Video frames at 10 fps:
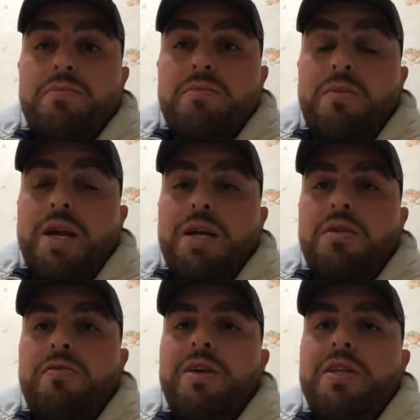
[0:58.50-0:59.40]
voilà, en
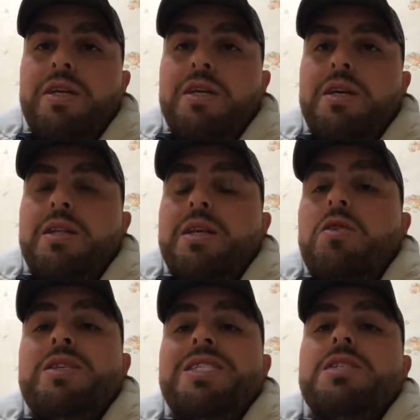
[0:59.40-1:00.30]
fait, des
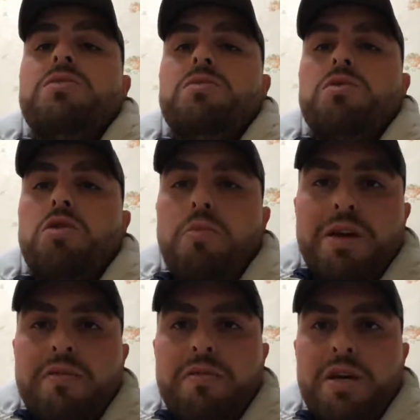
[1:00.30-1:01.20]
cotisations trop
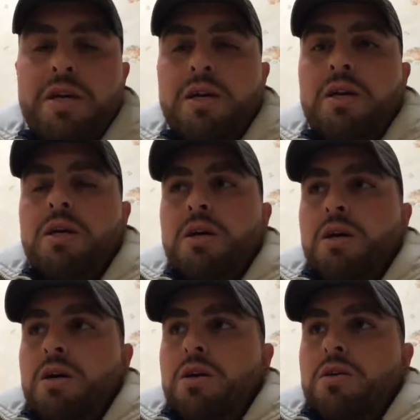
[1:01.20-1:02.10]
élevées
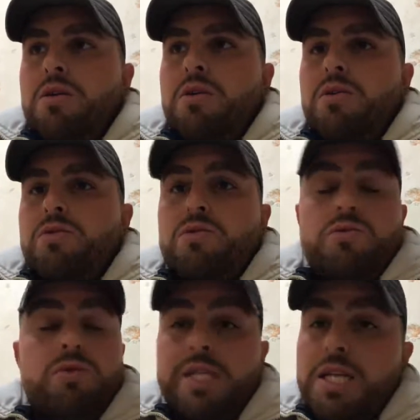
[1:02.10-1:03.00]
euh,
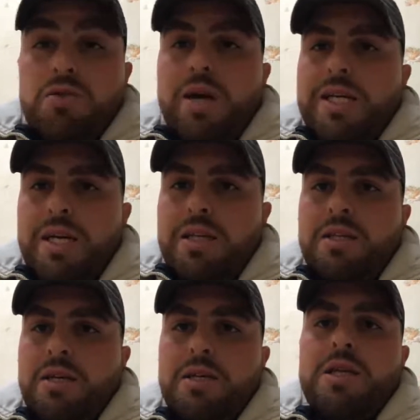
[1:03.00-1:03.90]
c'est du racket. C'est